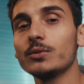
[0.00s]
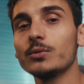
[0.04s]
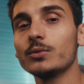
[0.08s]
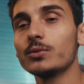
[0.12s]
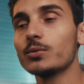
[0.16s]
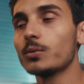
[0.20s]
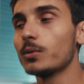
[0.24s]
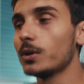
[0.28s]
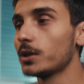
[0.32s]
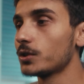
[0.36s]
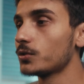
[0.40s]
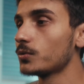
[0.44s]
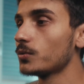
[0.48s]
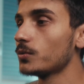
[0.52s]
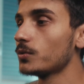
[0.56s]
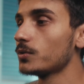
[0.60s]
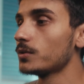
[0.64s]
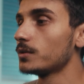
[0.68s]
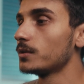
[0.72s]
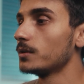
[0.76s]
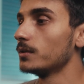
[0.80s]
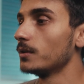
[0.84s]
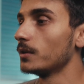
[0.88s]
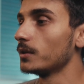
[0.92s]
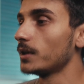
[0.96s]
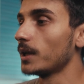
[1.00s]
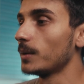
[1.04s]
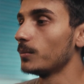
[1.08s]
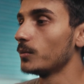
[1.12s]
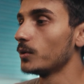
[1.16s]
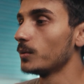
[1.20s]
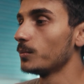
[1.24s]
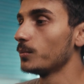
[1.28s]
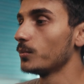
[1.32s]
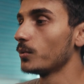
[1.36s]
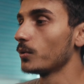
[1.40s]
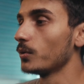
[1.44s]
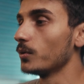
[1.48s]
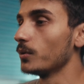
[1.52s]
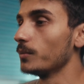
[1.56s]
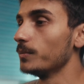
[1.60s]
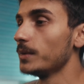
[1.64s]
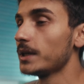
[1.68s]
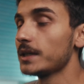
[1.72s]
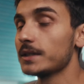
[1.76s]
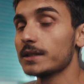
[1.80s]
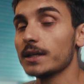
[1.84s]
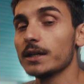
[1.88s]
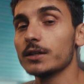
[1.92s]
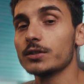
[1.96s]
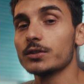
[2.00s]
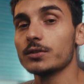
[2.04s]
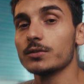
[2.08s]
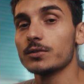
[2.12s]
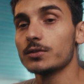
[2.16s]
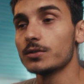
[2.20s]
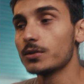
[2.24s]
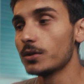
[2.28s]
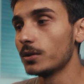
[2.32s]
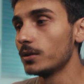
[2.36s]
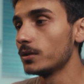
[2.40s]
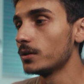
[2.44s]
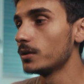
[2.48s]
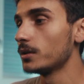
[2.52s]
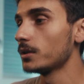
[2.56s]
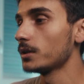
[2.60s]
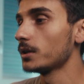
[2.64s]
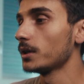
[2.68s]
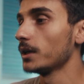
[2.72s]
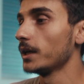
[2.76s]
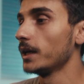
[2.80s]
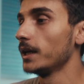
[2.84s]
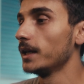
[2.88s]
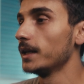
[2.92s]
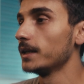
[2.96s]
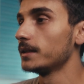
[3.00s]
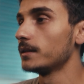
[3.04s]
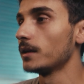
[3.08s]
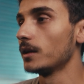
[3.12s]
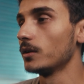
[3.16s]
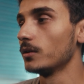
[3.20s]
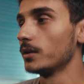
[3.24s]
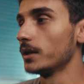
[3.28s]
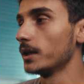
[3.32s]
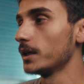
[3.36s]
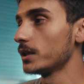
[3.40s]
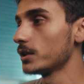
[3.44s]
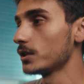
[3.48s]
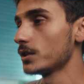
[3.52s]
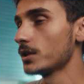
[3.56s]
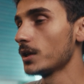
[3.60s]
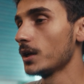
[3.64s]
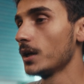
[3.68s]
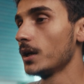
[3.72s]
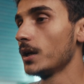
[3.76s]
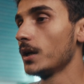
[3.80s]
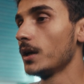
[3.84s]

deux trois choses, notamment pour le mixage sonore et l'étalonnage,